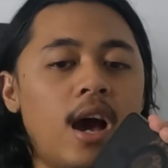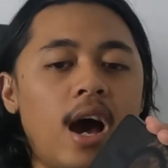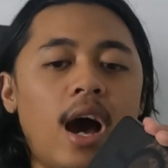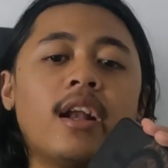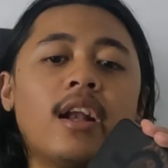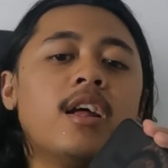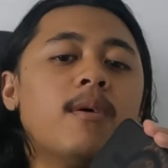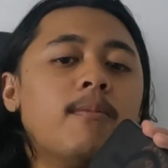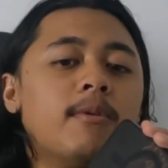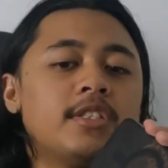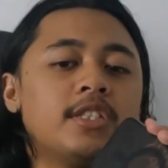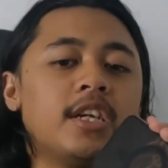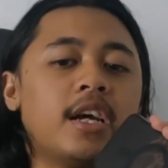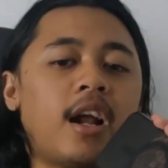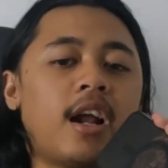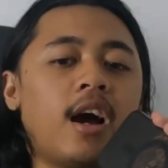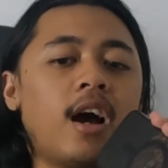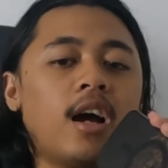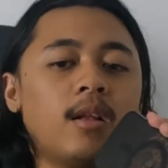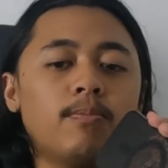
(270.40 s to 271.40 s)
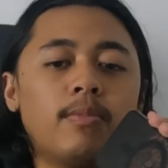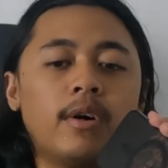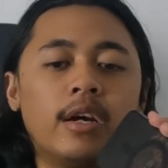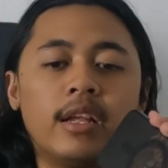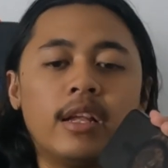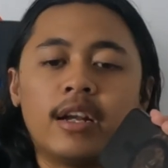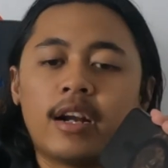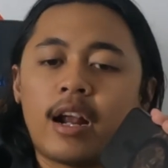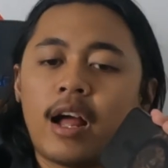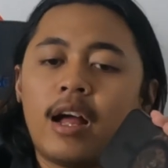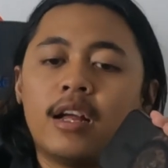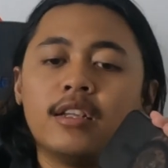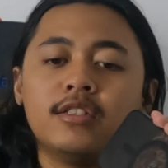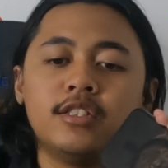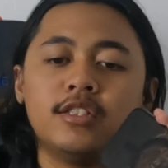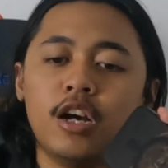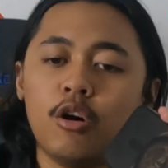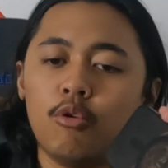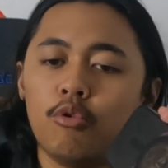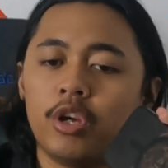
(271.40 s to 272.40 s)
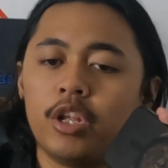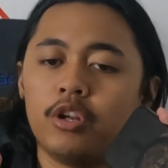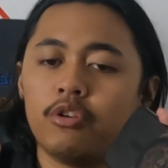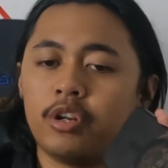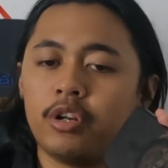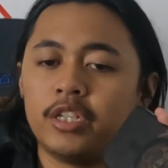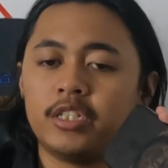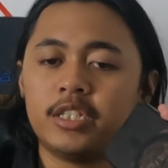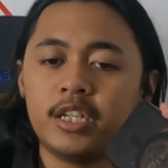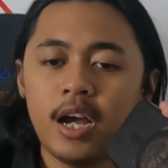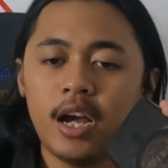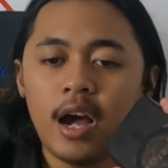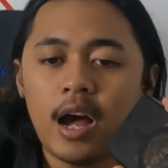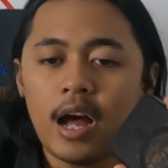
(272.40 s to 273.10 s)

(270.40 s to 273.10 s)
ada masyarakat penginderaan jauh Indonesia